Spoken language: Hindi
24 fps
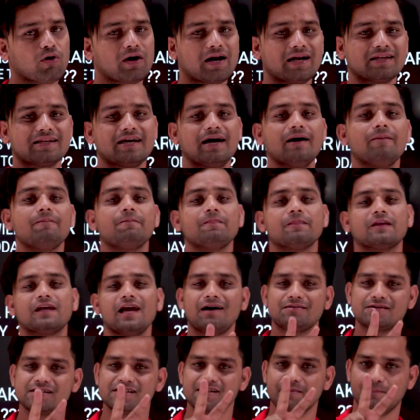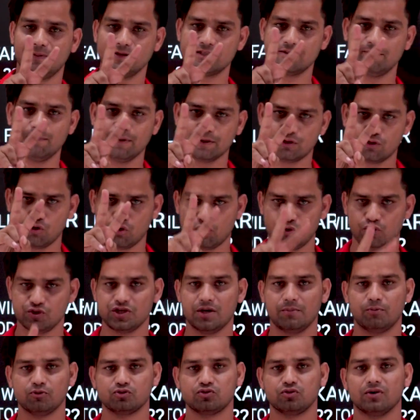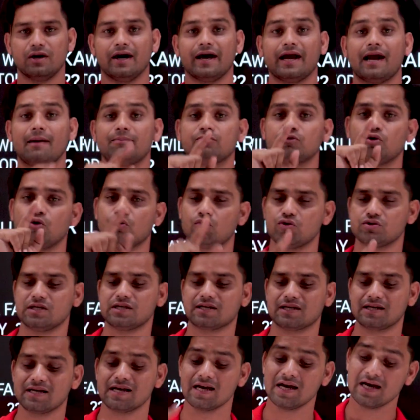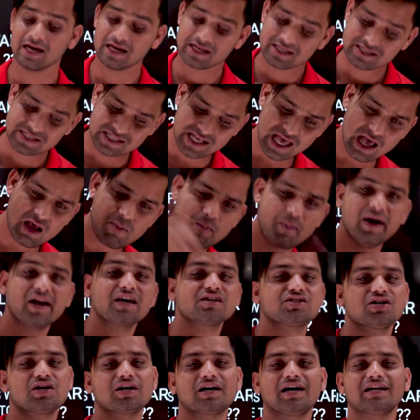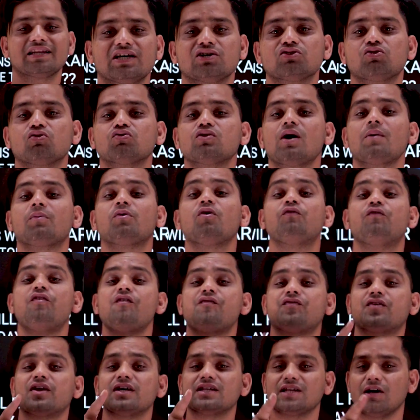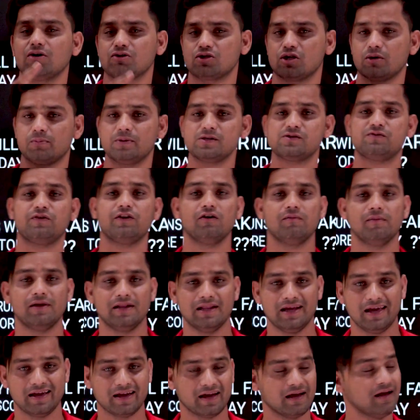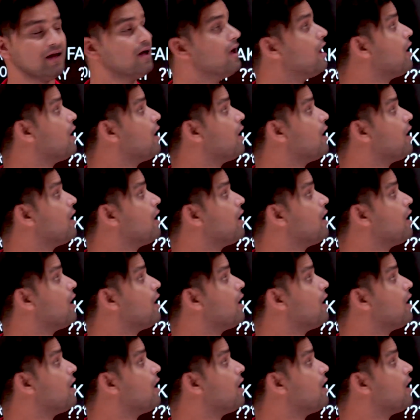बोल रहा था कि आपसे सिंपल सिंपल दो क्वेश्चन पूछूंगा अगर आप दो क्वेश्चन का सही प्रिडिक्शन देते हो तो आपको फिफ्टी थाउजेंड रुपीज़ फ्री मिल जाएंगे